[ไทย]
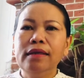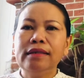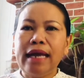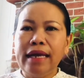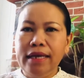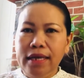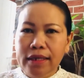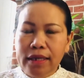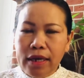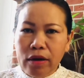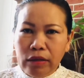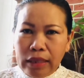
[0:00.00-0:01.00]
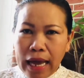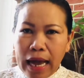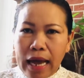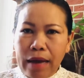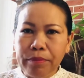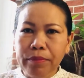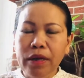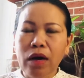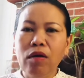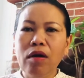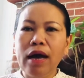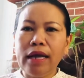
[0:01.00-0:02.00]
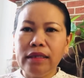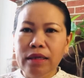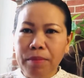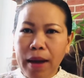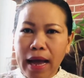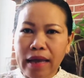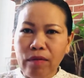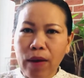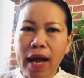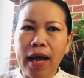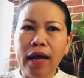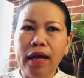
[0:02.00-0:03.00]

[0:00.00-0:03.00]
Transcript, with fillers: สาเหตุที่เขาถามเขาก็อธิบายว่า